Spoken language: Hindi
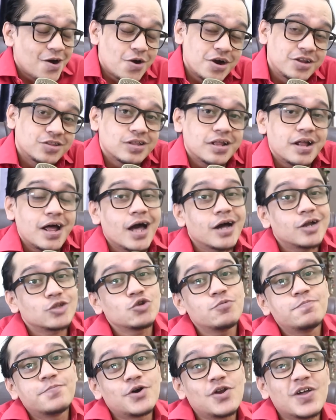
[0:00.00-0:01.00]
और अगर
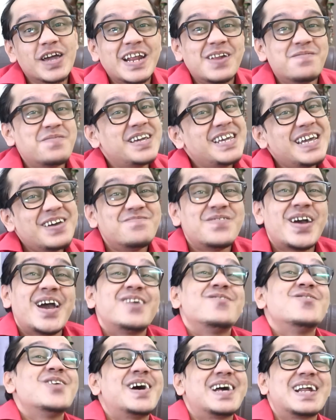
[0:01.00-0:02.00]
तुम बोलोगे ना भैया
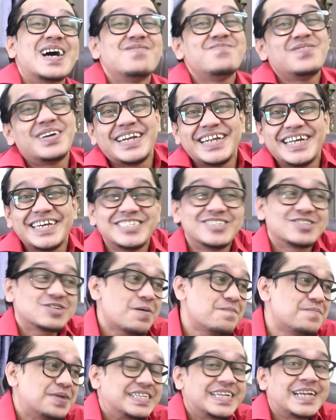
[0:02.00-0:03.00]
मैं वो हरामी नहीं
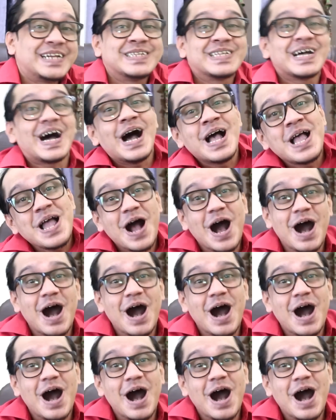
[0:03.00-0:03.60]
जिसको पता नहीं था